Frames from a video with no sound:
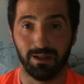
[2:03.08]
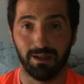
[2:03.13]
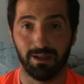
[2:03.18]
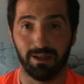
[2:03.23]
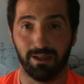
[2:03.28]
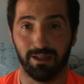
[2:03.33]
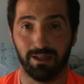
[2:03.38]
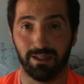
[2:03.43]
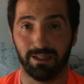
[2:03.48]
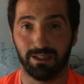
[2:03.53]

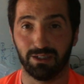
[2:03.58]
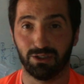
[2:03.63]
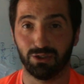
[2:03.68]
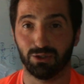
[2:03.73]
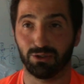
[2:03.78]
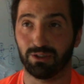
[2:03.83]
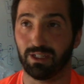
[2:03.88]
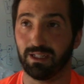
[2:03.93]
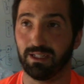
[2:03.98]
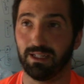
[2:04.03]
Eh, yo
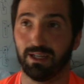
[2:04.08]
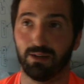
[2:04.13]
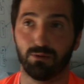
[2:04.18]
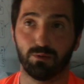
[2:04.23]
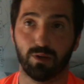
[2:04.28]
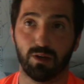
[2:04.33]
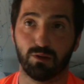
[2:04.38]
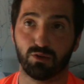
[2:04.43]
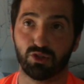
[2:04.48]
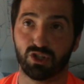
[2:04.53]
tenía
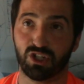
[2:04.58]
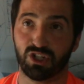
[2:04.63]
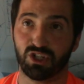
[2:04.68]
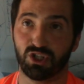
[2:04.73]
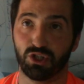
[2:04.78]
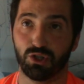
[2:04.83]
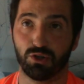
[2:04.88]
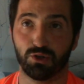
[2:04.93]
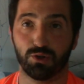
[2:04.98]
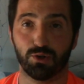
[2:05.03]
una
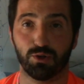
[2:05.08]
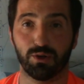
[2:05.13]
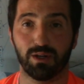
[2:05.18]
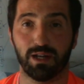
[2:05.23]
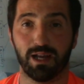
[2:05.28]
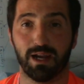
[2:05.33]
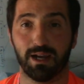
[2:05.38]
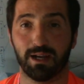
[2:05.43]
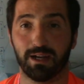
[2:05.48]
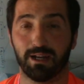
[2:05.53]
obsesión con
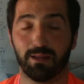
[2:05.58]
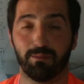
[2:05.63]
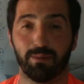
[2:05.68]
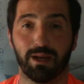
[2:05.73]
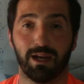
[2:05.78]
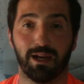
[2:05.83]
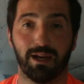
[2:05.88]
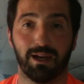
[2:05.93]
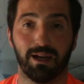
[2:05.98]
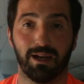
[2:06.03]
la
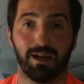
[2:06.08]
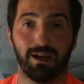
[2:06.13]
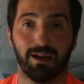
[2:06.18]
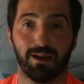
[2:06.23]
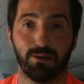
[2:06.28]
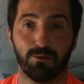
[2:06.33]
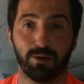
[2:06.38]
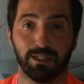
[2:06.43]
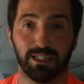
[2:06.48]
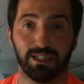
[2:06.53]
crema
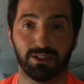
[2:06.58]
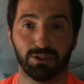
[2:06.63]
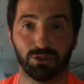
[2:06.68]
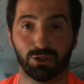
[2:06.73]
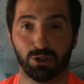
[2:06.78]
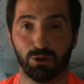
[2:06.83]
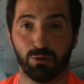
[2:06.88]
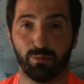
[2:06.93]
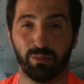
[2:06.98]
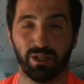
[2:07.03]
Hawaiian
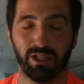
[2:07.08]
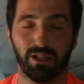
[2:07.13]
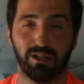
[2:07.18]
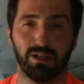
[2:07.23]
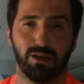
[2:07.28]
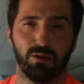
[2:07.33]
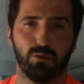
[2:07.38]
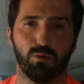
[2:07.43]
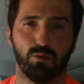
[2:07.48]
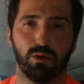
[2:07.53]
Tropic,
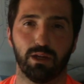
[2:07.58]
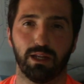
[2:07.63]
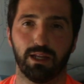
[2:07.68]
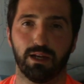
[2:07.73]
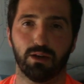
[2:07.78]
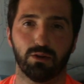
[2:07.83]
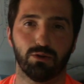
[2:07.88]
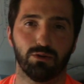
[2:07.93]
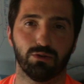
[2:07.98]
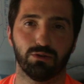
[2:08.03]
que huele
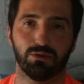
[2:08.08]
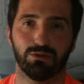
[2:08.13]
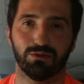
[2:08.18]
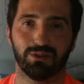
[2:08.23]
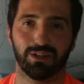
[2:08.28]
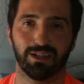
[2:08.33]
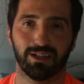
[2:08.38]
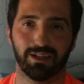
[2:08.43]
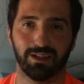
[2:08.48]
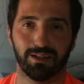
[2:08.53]
a coco,
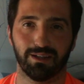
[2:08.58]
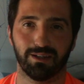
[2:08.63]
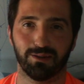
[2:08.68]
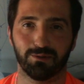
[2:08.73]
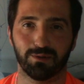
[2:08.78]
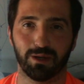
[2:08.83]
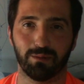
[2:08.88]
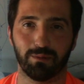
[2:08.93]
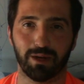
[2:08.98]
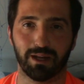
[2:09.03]
que es
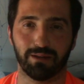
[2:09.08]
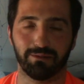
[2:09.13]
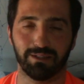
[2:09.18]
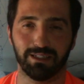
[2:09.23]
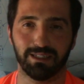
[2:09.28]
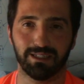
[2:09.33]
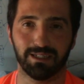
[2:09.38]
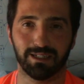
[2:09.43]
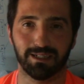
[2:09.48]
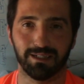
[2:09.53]
una
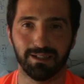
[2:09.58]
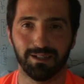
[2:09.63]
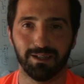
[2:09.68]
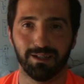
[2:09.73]
maravilla,